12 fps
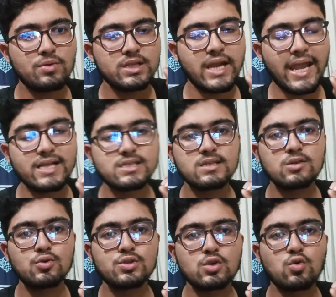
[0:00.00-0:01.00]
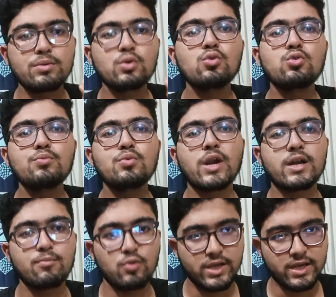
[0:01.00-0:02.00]
তোমাদের এইচএসসি হচ্ছে খুবই গুরুত্বপূর্ণ
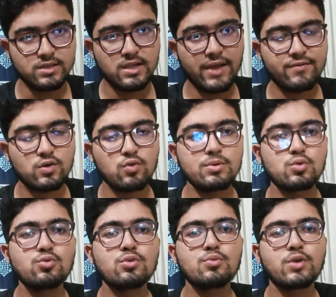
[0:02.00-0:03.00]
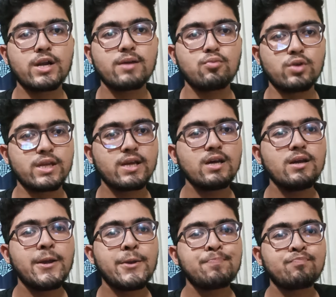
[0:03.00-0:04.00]
একটা পরীক্ষা লাইফের খুবই গুরুত্বপূর্ণ একটা পরীক্ষা
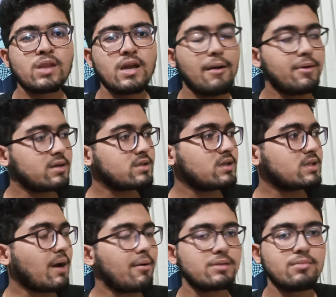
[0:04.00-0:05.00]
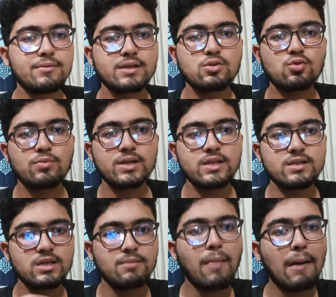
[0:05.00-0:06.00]
আবার স্বাভাবিকভাবে কিন্তু তোমাদের
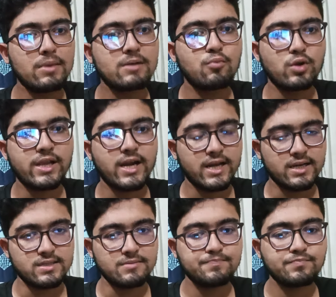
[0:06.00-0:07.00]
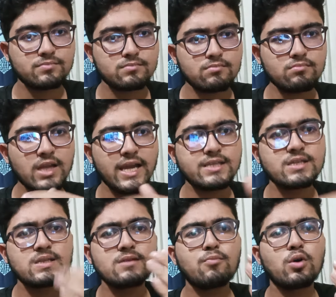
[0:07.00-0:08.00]
যেই পাবলিক পরীক্ষাটা আছে
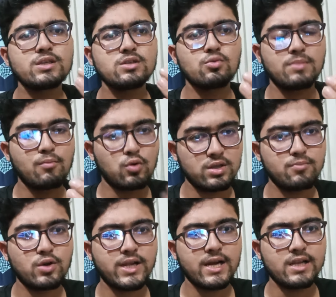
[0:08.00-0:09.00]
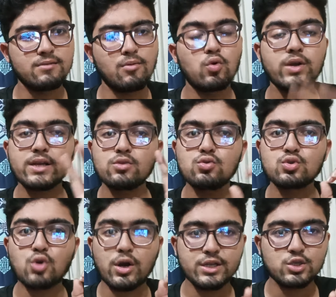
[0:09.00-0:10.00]
এইচএসসির পরে যে তোমরা ভর্তি পরীক্ষাটা দিব ওটা কিন্তু
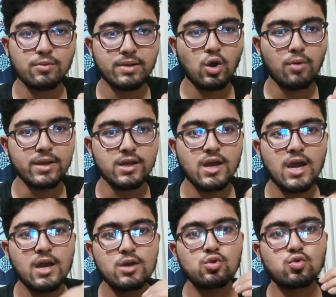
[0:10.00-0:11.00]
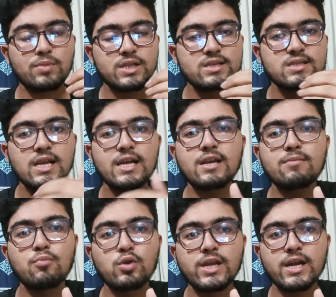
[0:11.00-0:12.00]
সঠিক সময় হবে তো তোমাদের
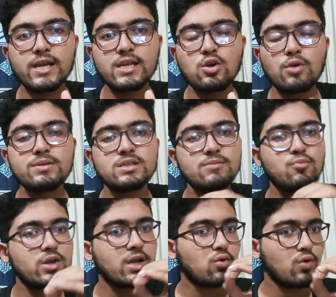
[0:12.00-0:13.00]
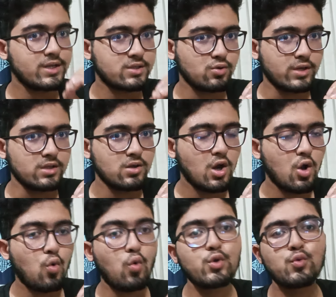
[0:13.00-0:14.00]
সিলেটের পরীক্ষাটা কি হবে যে পরীক্ষাগুলো স্থগিত
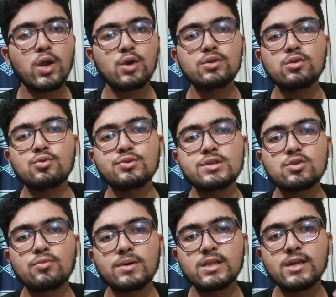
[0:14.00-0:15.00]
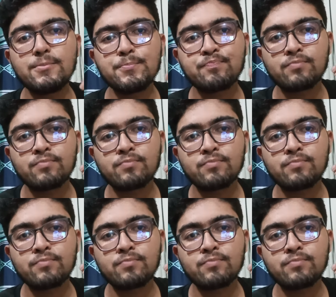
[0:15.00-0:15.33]
ওইগুলো কিন্তু হচ্ছে তোমাদের